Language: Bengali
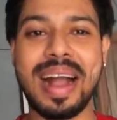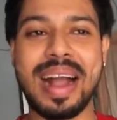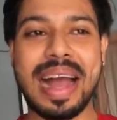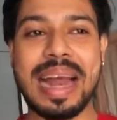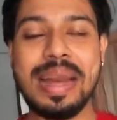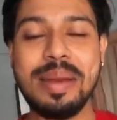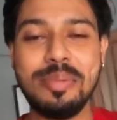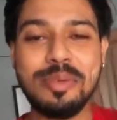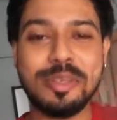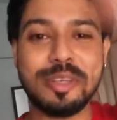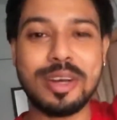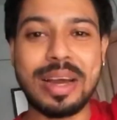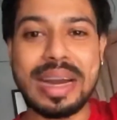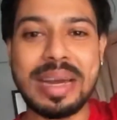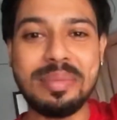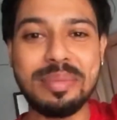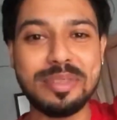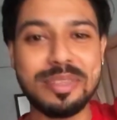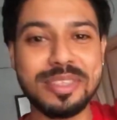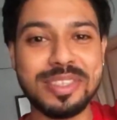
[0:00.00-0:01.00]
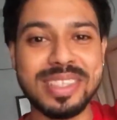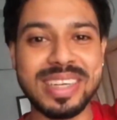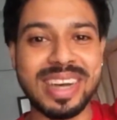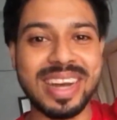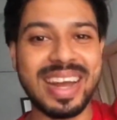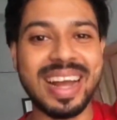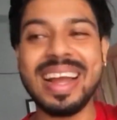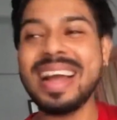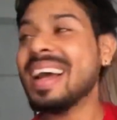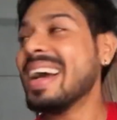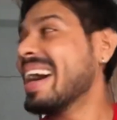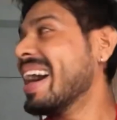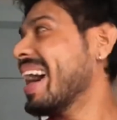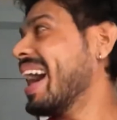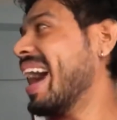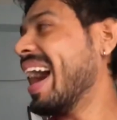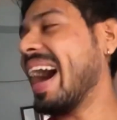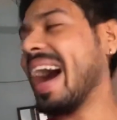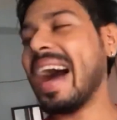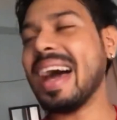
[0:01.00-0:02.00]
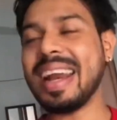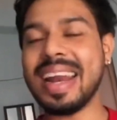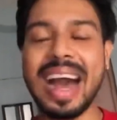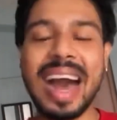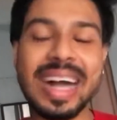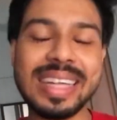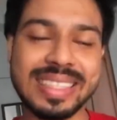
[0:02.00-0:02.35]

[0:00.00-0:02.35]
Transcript: কালী পুজো কালী পুজোর জায়গায় আর